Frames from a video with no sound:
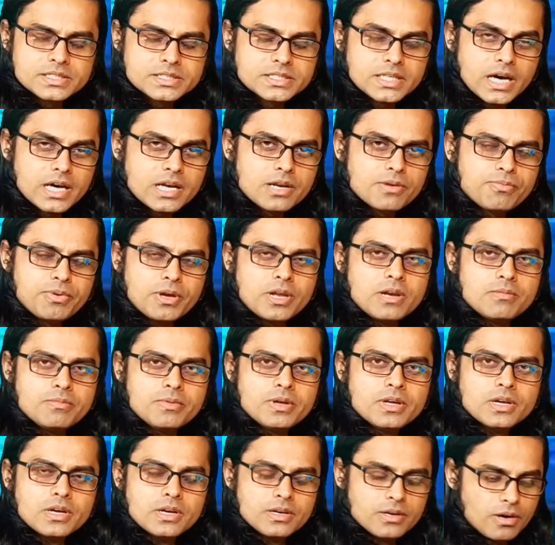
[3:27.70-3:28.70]
सारे
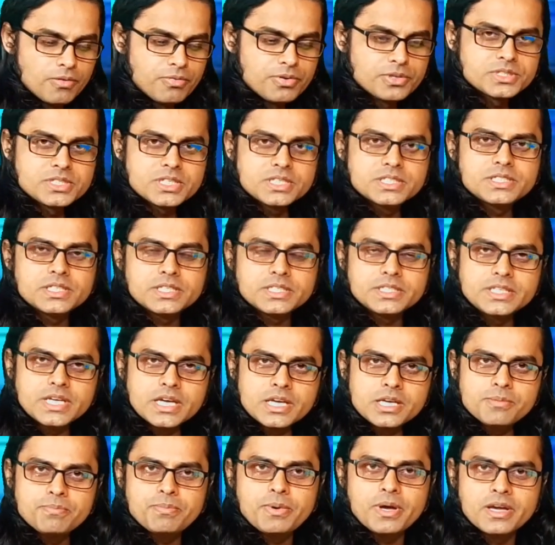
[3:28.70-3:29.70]
फिल्म ऑफिसेज
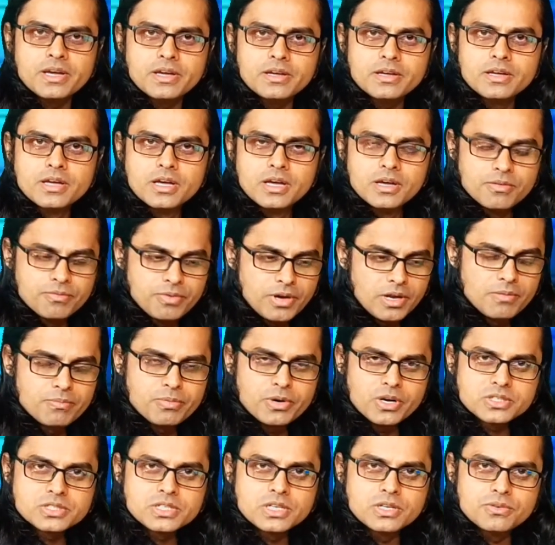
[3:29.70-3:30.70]
यहीं पे हैं फिल्म
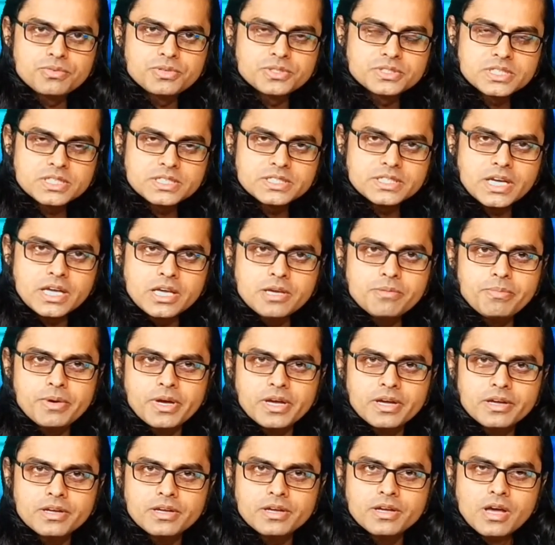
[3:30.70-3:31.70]
प्रोडक्शन ऑफिसेज यहीं पे
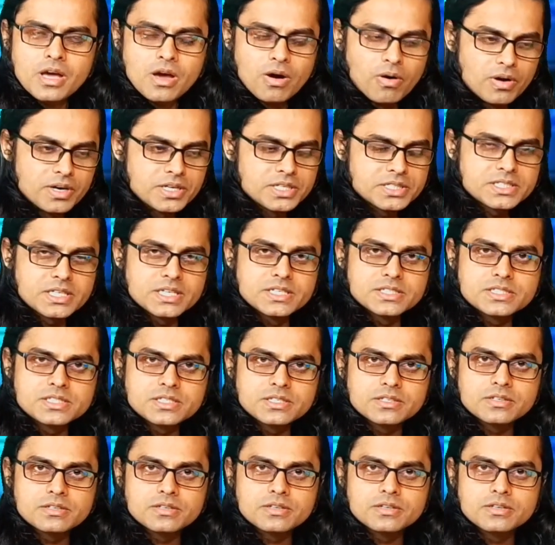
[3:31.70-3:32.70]
हैं ऑडिशंस
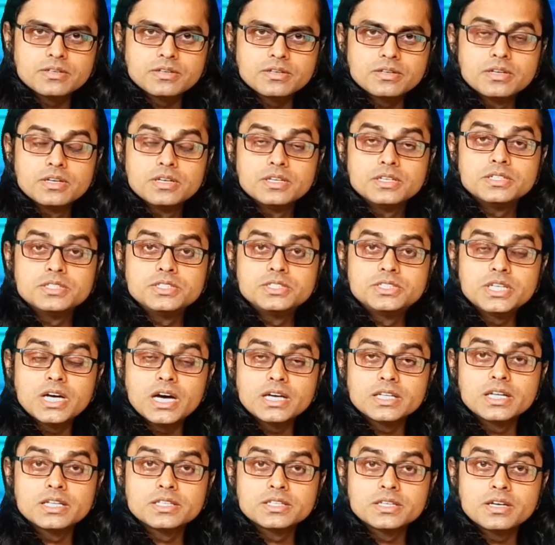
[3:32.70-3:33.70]

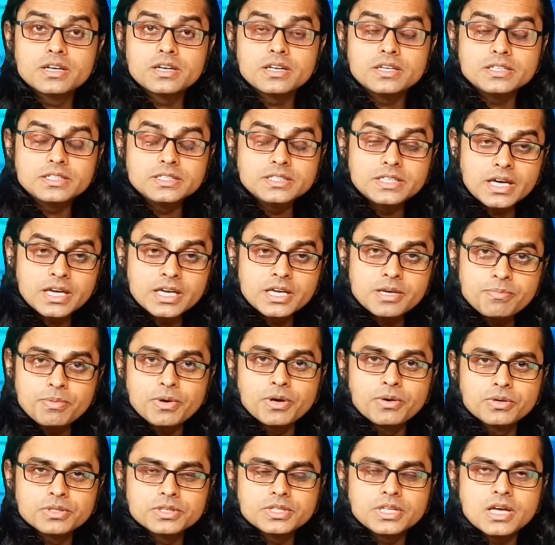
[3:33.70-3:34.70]
ज़्यादातर यहीं पे
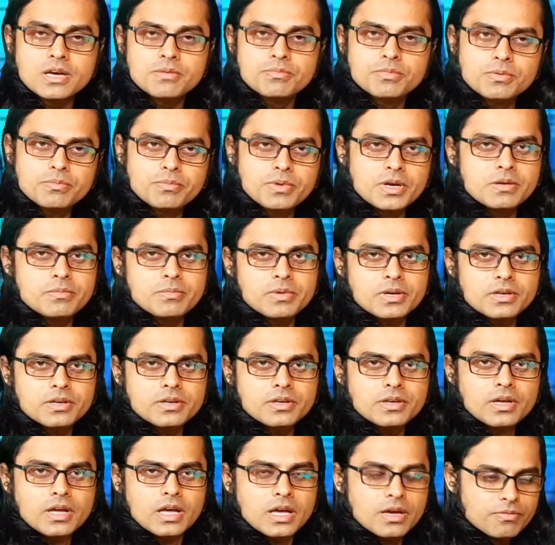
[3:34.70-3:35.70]
होते हैं मुंबई में
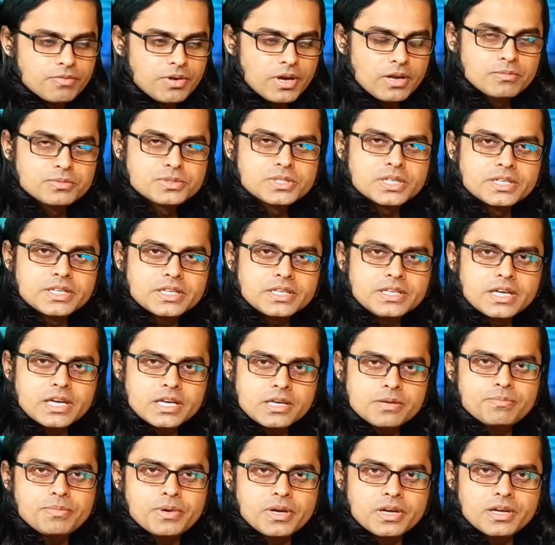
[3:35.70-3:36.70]
फिल्म सिटी
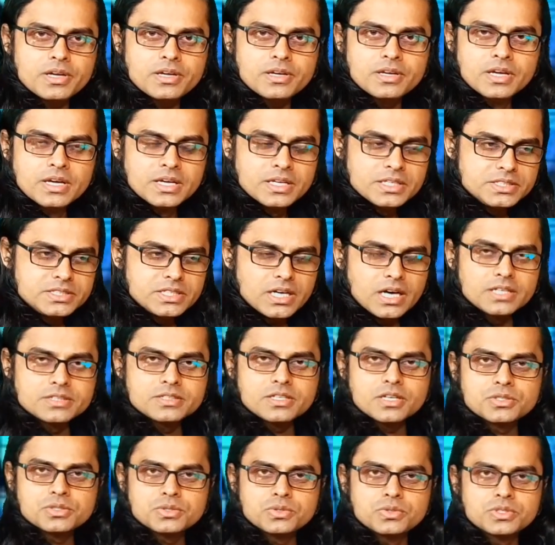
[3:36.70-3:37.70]
यहीं पे है
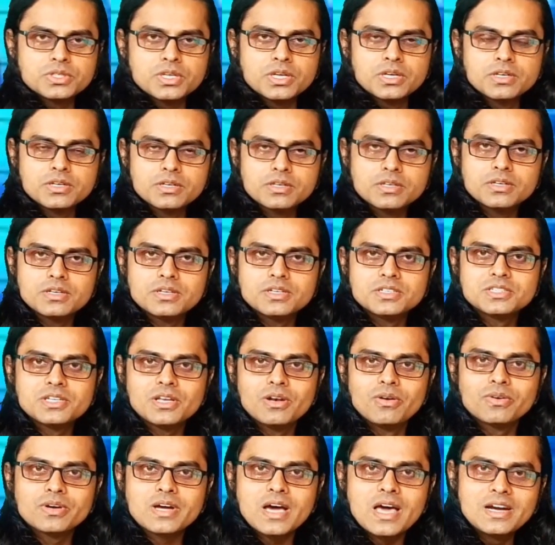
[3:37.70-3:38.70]
ज़्यादातर शूट इसी
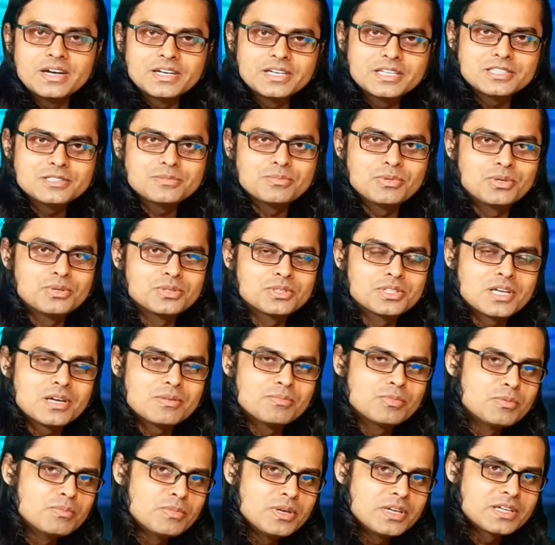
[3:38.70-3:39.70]
लोकेलिटीज़ में होते हैं
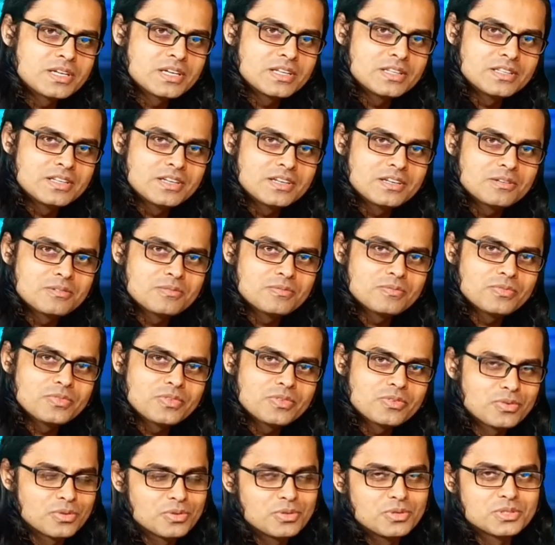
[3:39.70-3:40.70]
मुंबई के अंदर
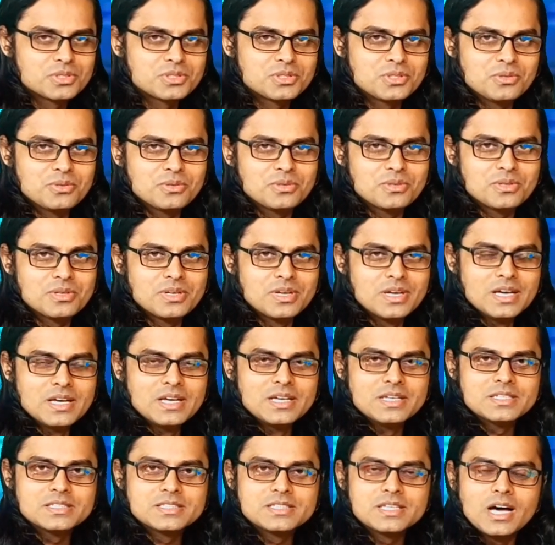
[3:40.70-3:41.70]
तो दोस्तों
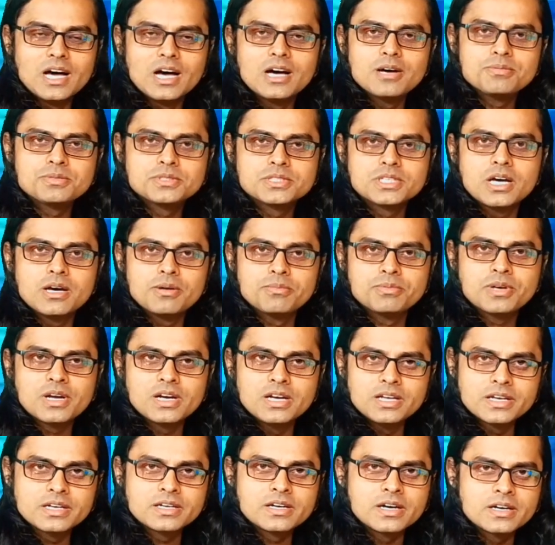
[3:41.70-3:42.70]
साफ साफ
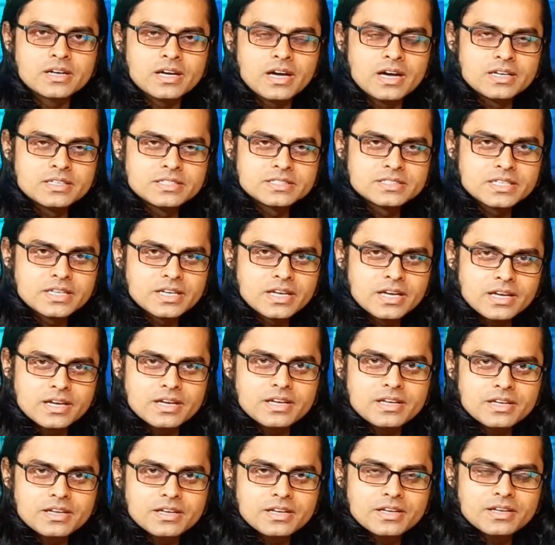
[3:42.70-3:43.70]
क्लियर कट आंसर है